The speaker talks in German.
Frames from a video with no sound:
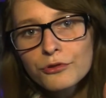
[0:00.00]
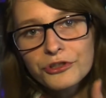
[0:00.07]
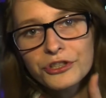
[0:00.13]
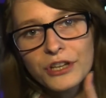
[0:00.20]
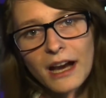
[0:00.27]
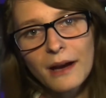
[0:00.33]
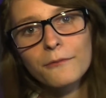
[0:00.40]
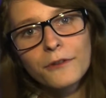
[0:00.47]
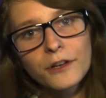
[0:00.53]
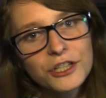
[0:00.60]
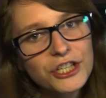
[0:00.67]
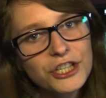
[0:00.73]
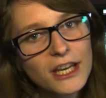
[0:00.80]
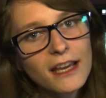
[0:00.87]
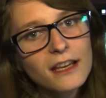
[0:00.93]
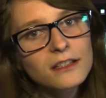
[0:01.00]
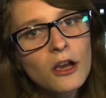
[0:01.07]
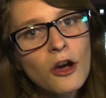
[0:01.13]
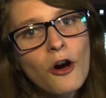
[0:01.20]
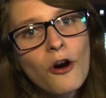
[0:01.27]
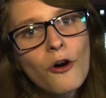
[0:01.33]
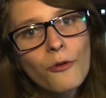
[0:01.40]
Buchstaben versteckt
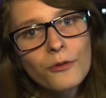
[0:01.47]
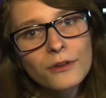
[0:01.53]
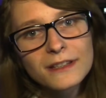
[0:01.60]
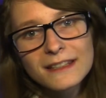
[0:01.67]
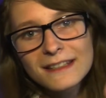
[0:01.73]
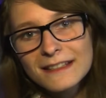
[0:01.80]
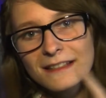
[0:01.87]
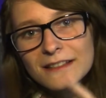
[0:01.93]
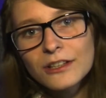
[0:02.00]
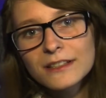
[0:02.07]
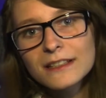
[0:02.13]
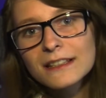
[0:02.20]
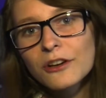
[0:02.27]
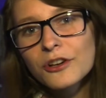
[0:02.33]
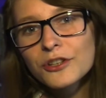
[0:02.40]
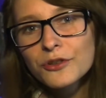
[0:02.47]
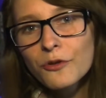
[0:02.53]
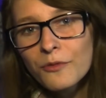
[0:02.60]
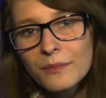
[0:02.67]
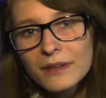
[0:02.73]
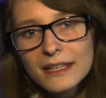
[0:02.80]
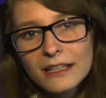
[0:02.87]
und diesen solltet ihr euch
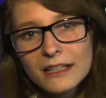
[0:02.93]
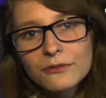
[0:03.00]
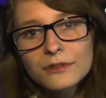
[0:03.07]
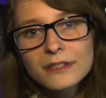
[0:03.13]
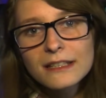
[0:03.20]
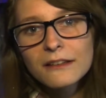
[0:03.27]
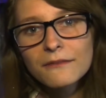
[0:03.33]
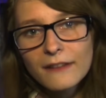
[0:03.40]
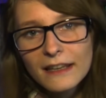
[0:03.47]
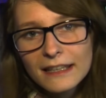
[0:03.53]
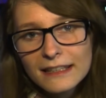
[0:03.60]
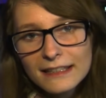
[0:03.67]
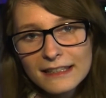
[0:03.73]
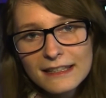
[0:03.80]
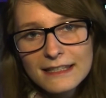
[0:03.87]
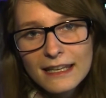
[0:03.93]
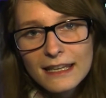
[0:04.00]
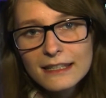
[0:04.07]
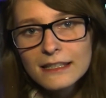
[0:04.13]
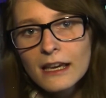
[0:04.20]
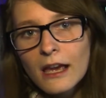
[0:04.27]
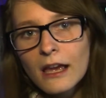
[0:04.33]
unbedingt notieren, wenn ihr ihn
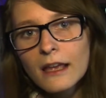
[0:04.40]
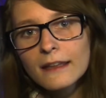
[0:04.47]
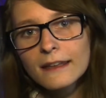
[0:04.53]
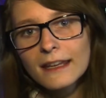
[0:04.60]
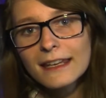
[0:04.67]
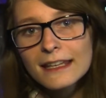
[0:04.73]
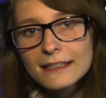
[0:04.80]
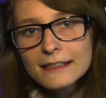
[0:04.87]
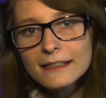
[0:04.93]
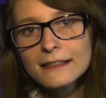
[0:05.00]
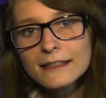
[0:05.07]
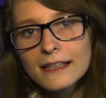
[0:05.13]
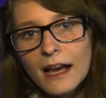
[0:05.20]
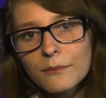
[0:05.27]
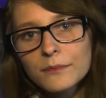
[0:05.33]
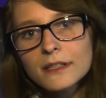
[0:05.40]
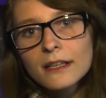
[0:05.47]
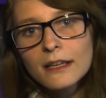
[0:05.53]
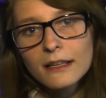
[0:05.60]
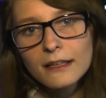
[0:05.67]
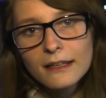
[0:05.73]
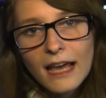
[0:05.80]
seht, denn insgesamt
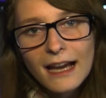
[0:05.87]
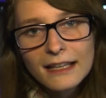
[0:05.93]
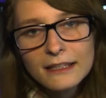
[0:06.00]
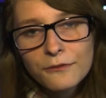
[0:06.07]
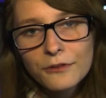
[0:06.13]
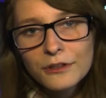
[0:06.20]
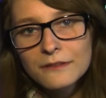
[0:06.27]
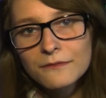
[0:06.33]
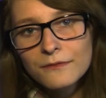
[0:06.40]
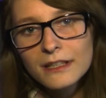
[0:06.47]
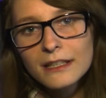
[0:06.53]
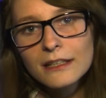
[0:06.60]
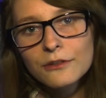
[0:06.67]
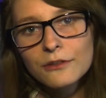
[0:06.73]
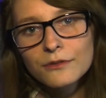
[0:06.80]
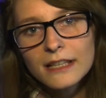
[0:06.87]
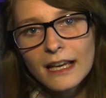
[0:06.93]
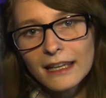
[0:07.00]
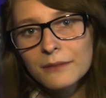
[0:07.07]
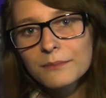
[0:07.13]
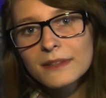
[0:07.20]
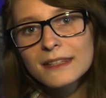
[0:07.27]
nach den 14 Videos
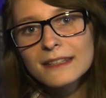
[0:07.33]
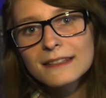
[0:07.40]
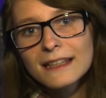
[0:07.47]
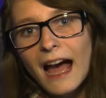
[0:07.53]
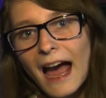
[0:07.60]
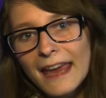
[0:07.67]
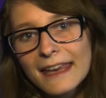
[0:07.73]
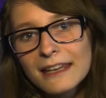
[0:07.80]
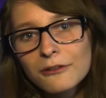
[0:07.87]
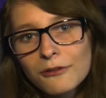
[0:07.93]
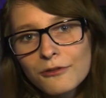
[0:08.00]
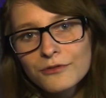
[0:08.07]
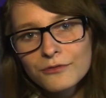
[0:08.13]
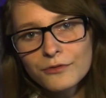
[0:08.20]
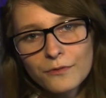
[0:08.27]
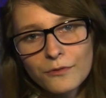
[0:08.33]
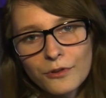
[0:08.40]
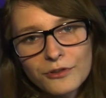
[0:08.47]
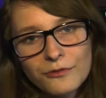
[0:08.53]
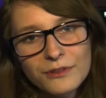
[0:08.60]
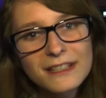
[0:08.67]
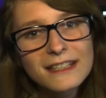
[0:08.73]
ergibt sich ein
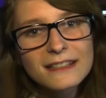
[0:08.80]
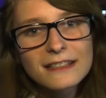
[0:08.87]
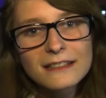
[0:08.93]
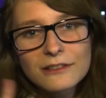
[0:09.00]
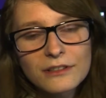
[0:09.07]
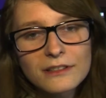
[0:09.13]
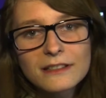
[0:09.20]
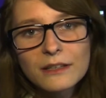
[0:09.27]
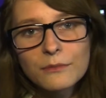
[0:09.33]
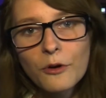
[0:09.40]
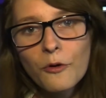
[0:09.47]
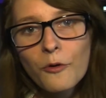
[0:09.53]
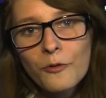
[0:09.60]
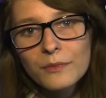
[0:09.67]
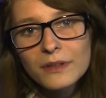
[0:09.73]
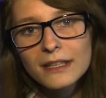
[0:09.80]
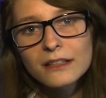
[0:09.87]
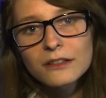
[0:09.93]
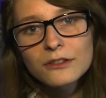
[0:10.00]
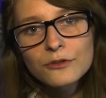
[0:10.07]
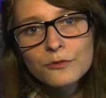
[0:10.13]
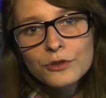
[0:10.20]
Lösungswort und dieses solltet ihr mir
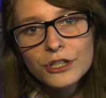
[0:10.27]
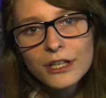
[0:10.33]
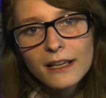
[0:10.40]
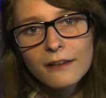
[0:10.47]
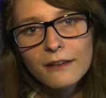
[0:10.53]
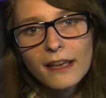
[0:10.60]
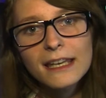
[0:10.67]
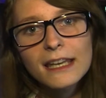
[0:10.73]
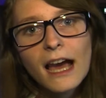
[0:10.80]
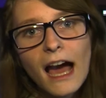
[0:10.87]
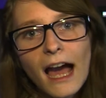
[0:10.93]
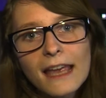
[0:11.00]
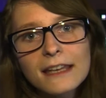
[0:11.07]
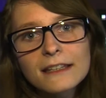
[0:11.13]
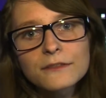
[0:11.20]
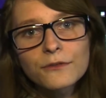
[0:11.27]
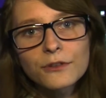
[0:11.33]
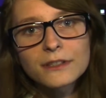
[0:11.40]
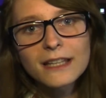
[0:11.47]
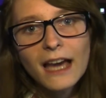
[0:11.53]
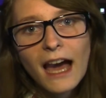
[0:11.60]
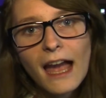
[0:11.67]
unbedingt zuschicken, wenn ihr eines
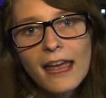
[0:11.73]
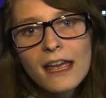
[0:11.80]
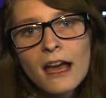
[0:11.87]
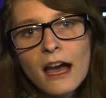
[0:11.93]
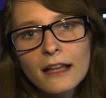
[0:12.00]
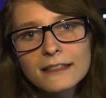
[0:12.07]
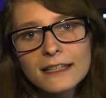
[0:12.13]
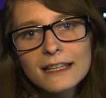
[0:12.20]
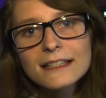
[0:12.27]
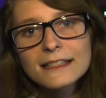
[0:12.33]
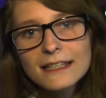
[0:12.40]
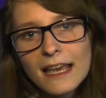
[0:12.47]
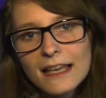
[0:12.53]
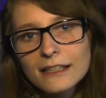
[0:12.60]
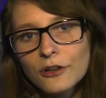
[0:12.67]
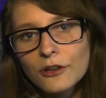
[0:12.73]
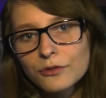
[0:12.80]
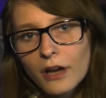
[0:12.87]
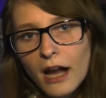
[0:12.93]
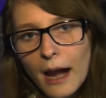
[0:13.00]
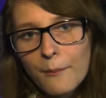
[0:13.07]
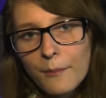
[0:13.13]
von drei DSDS
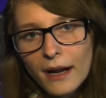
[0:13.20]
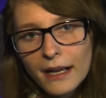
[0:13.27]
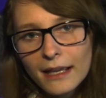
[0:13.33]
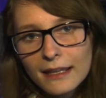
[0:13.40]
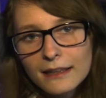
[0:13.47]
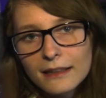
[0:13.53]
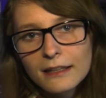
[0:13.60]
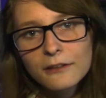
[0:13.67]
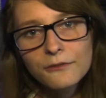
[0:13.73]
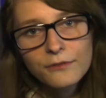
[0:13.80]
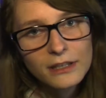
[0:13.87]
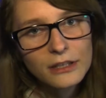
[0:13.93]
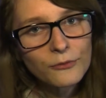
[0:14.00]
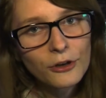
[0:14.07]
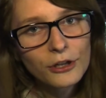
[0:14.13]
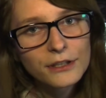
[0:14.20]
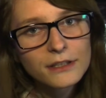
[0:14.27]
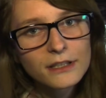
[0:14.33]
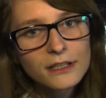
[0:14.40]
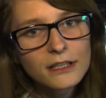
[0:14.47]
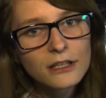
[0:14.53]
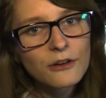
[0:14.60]
Autogrammpaketen gewinnen
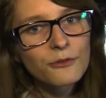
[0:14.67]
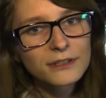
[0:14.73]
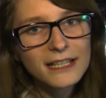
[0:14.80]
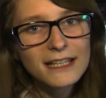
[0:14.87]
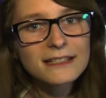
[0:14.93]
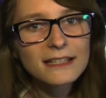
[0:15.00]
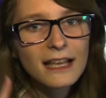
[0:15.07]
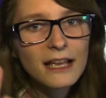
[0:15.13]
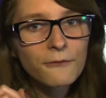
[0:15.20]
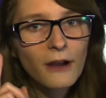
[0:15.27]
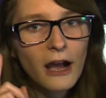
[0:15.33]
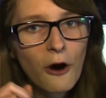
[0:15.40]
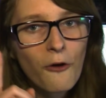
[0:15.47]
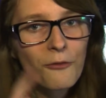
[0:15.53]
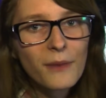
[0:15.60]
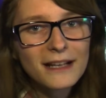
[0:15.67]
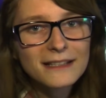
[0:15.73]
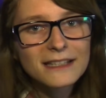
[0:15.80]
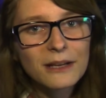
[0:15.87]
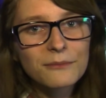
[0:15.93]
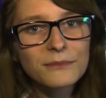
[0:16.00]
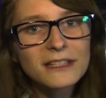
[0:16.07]
wollt. Und jetzt
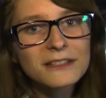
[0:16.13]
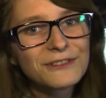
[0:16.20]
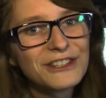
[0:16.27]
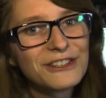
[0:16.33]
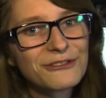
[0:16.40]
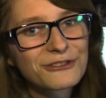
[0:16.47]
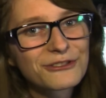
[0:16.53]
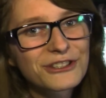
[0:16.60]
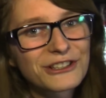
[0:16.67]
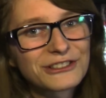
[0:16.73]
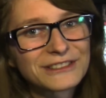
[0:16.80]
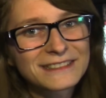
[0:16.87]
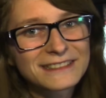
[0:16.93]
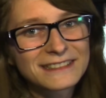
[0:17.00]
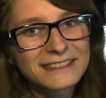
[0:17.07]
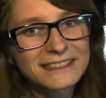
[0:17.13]
aufmerksam das Video schauen.